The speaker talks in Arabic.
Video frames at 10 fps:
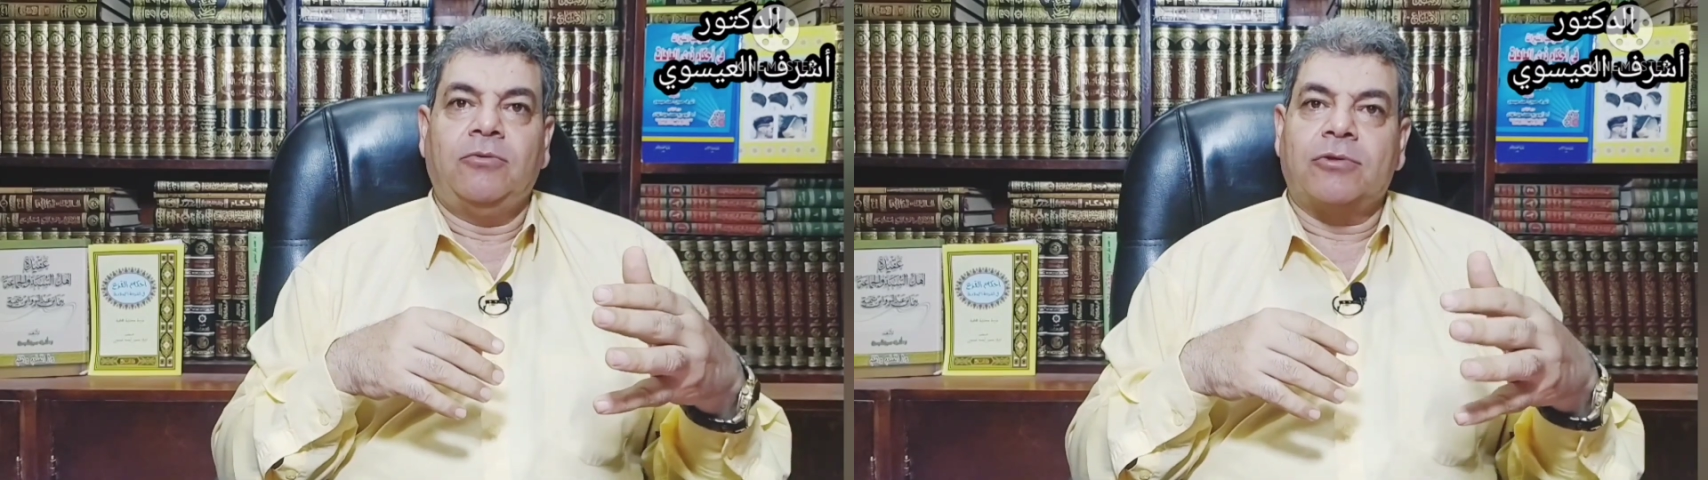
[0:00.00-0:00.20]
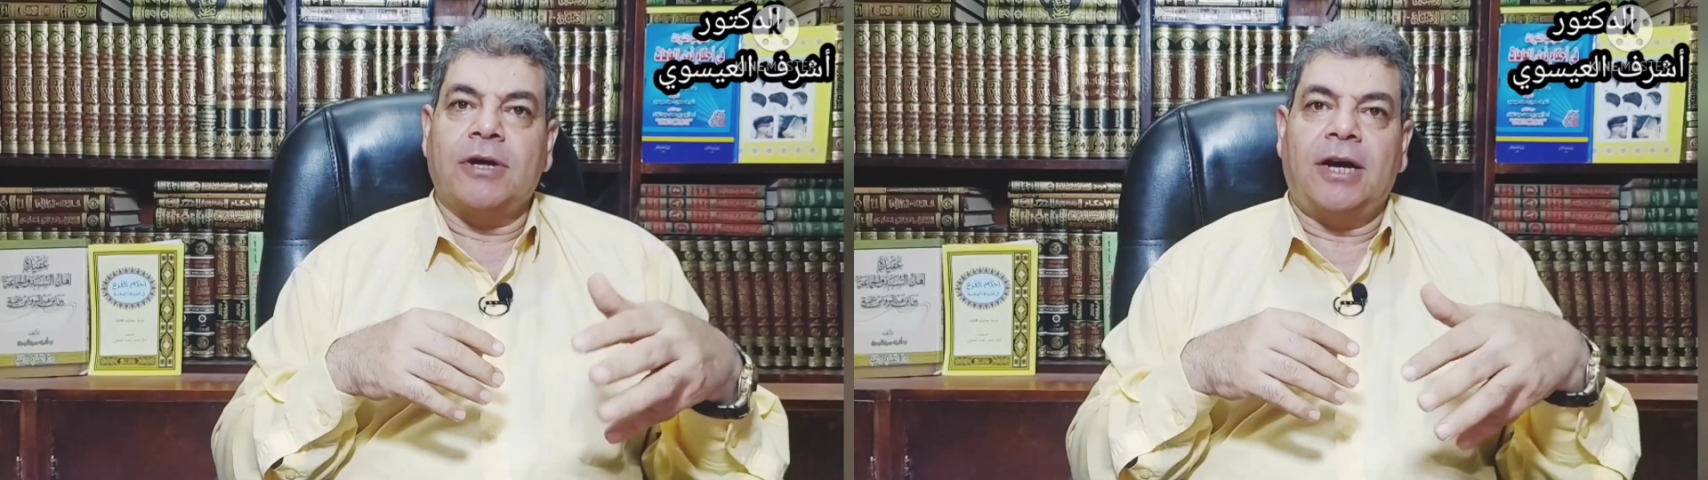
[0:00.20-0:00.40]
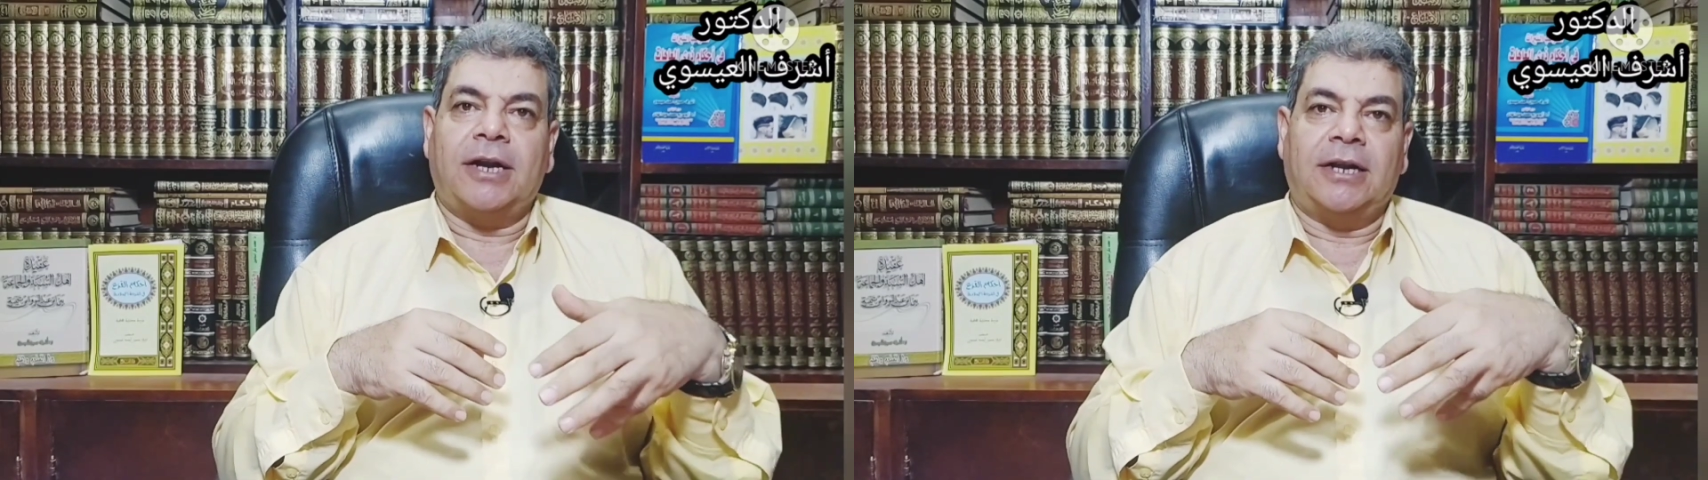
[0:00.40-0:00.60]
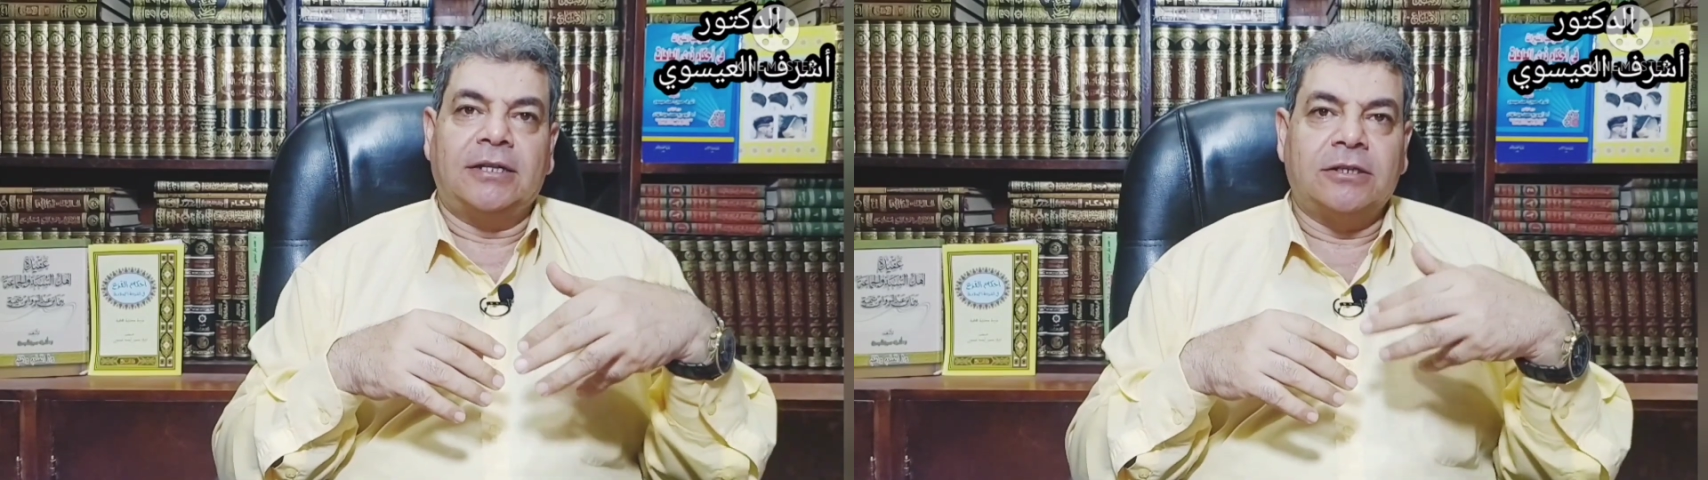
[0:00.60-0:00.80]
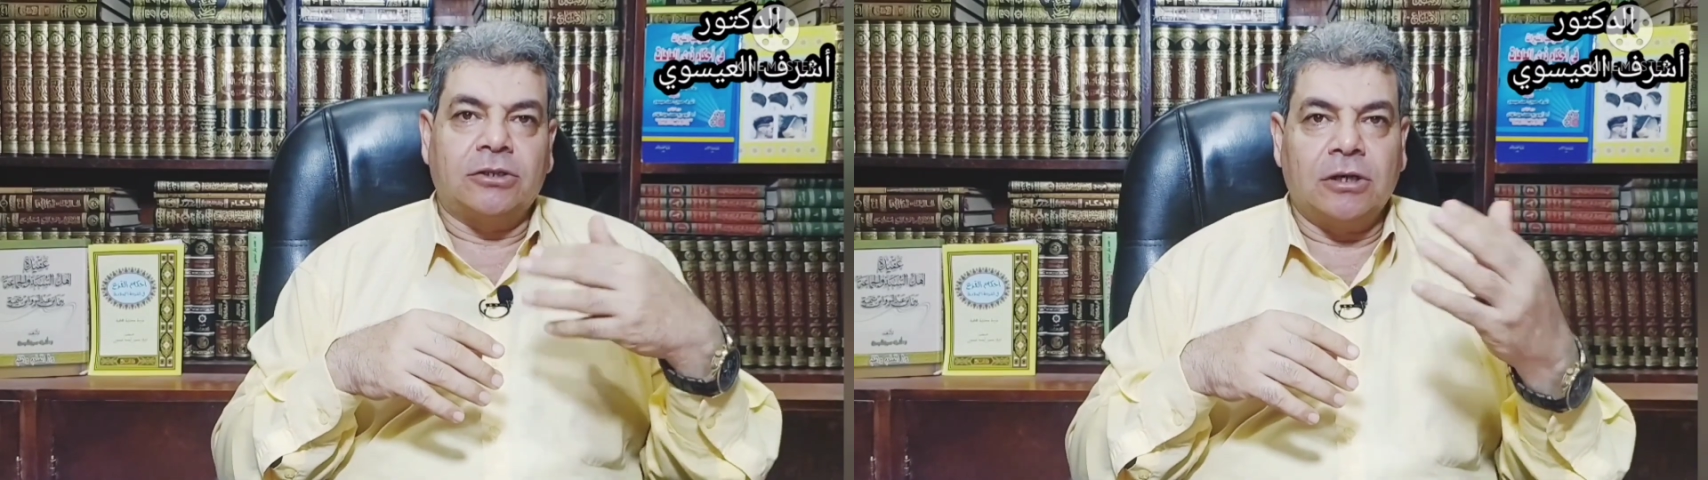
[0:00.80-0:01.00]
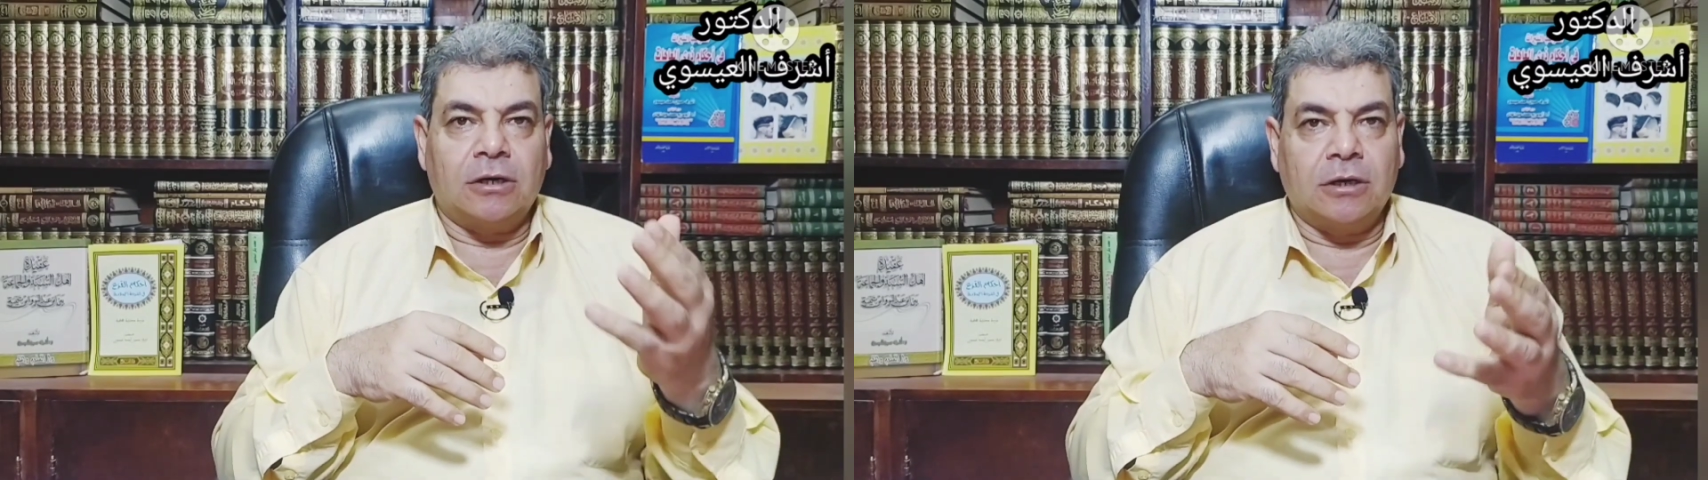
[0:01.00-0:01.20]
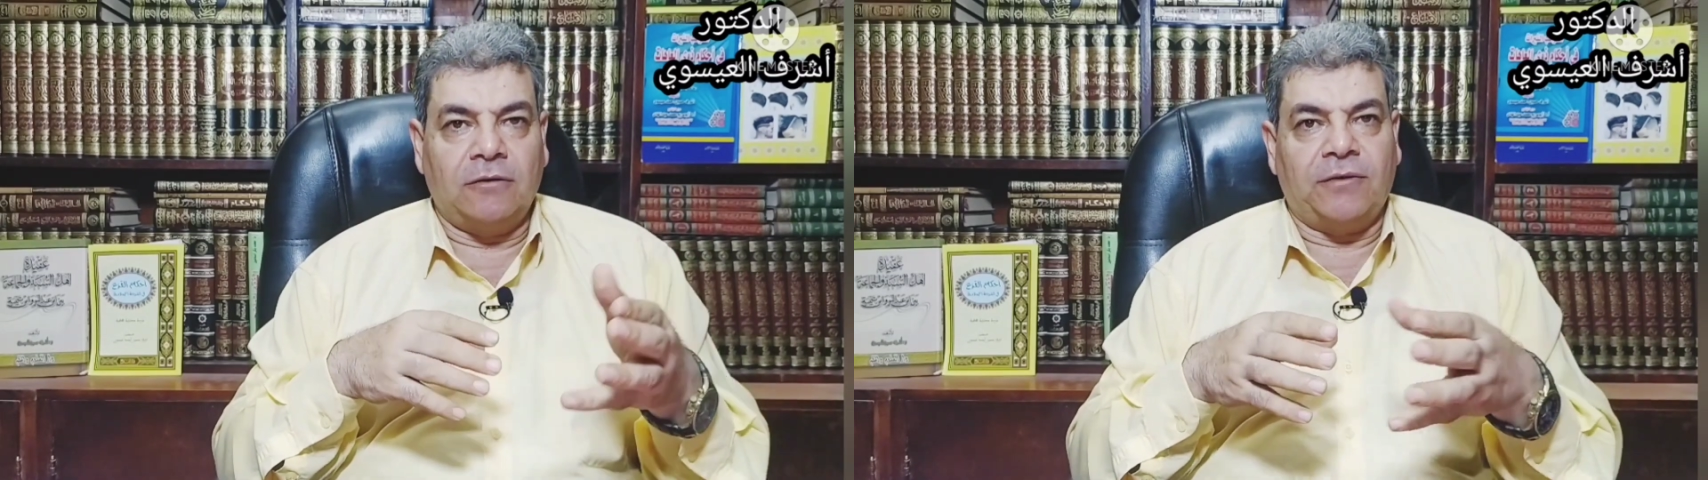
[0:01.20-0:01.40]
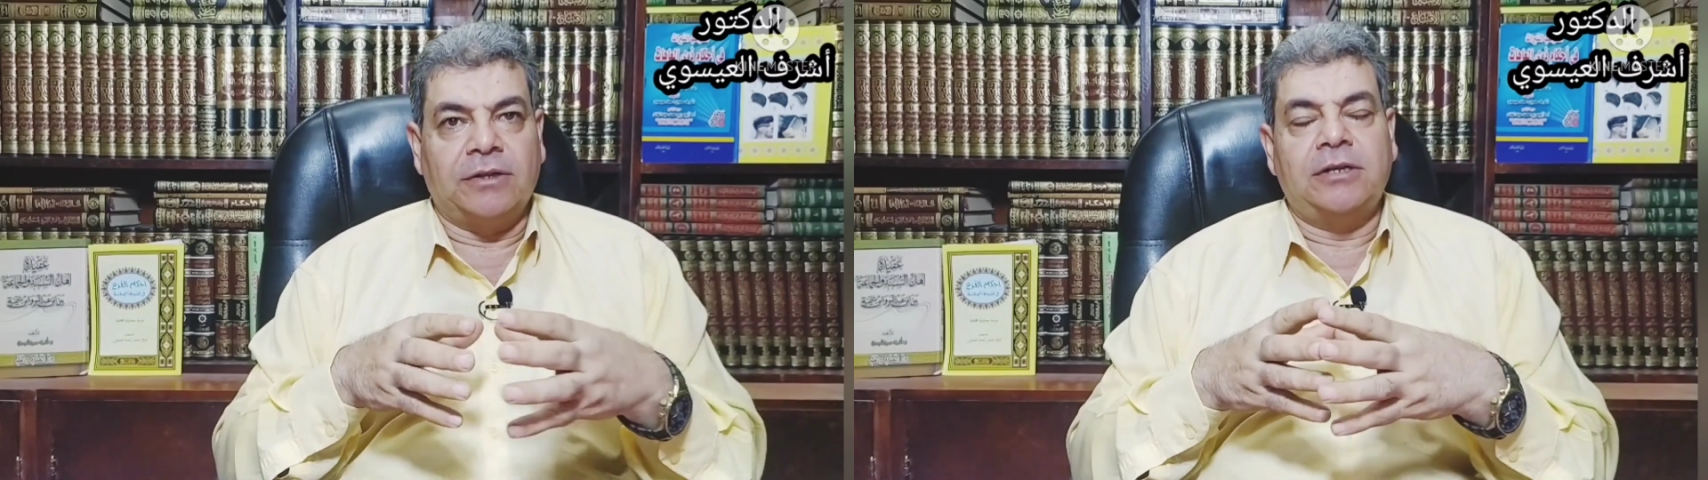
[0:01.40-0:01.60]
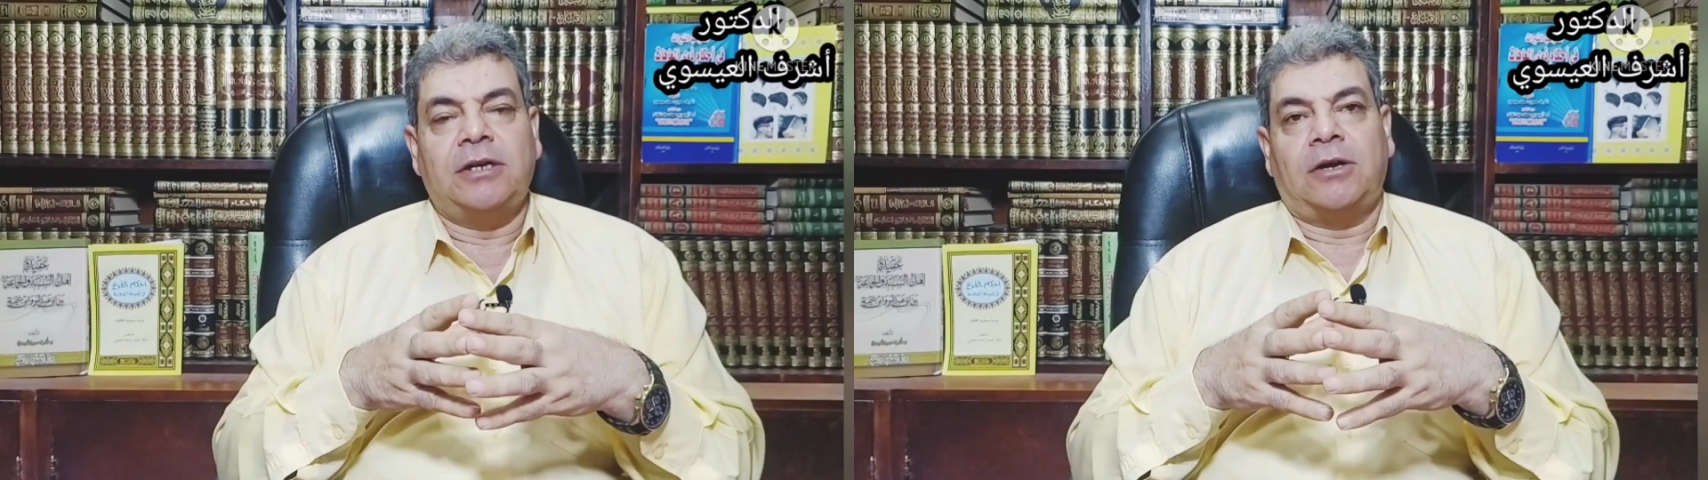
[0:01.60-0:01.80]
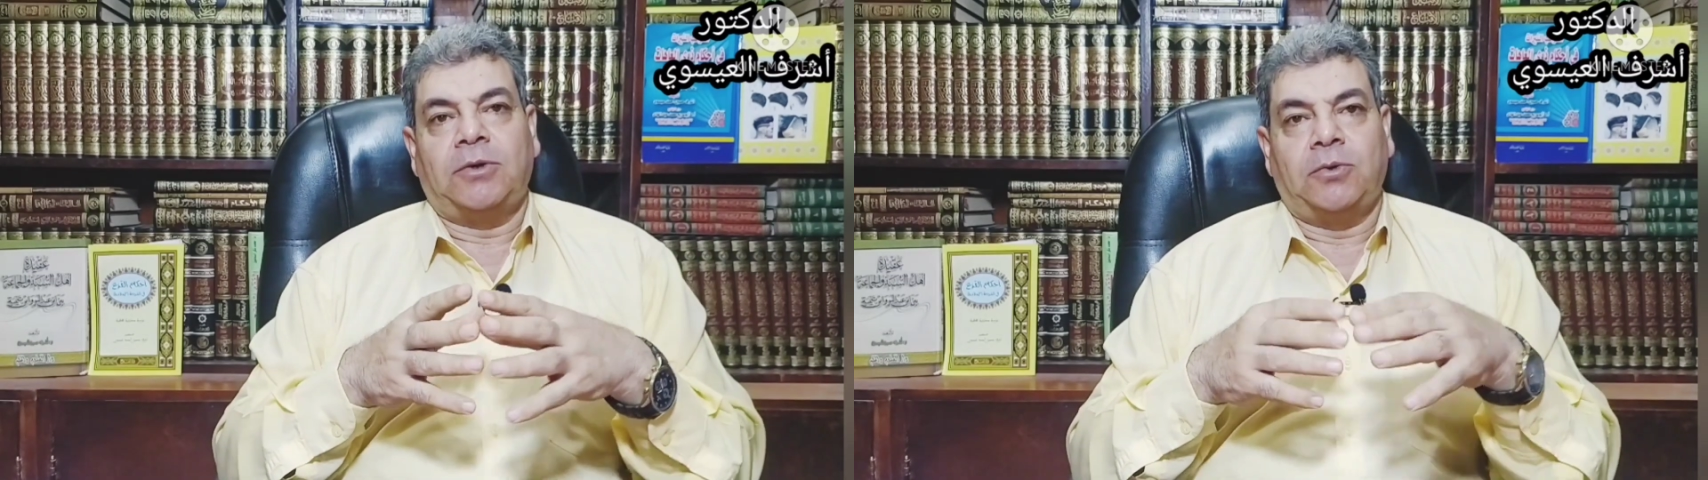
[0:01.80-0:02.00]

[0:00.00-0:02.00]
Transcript: يساعد على انتشار الفضيلة